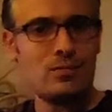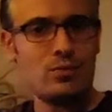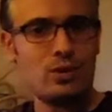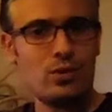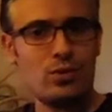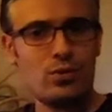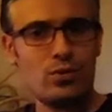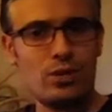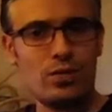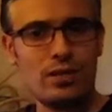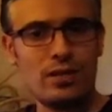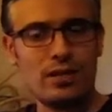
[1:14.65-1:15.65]
Bundan ötürü
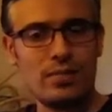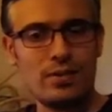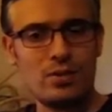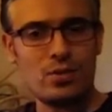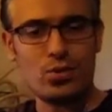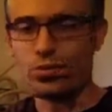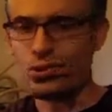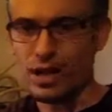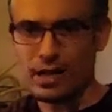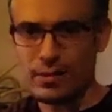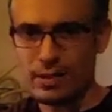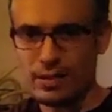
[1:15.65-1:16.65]
de bitkilerimizin çoğunu
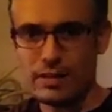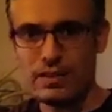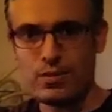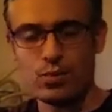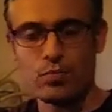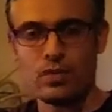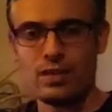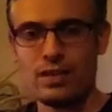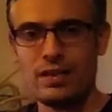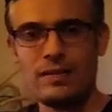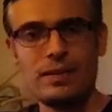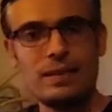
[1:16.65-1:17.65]
kaybettik,
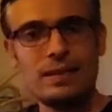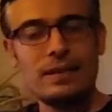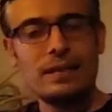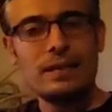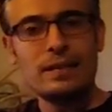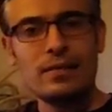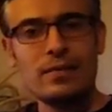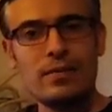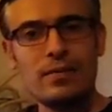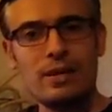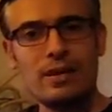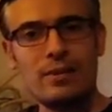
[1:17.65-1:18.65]
tutmadılar. Tabii
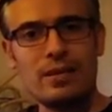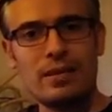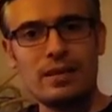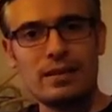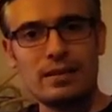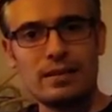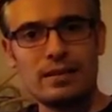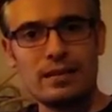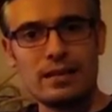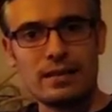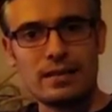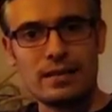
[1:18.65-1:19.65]
bir bakıma da e,
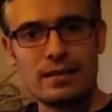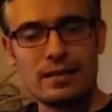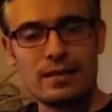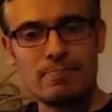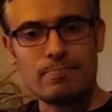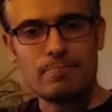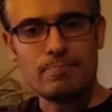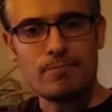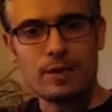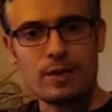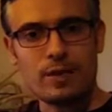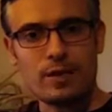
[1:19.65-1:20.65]
aslında
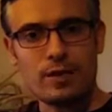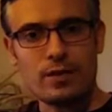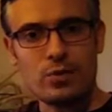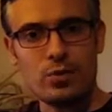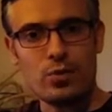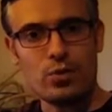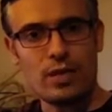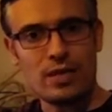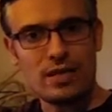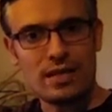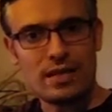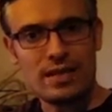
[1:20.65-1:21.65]
e, düşük
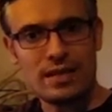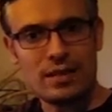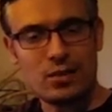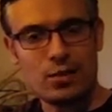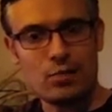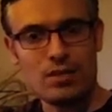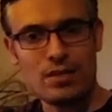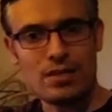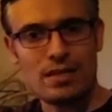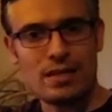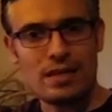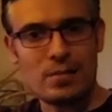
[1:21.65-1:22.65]
destekli olması
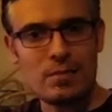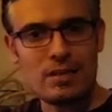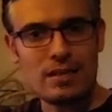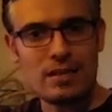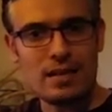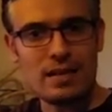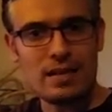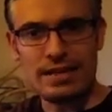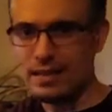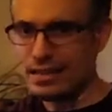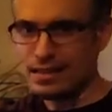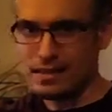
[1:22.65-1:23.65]
gereken bitkiler
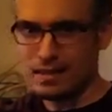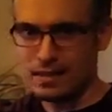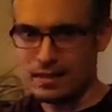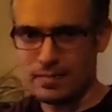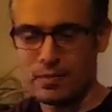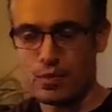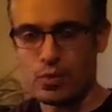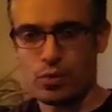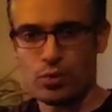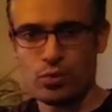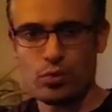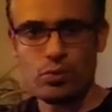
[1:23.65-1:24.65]
değildi sanırım
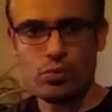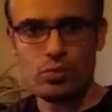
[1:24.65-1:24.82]
çoğunluğu.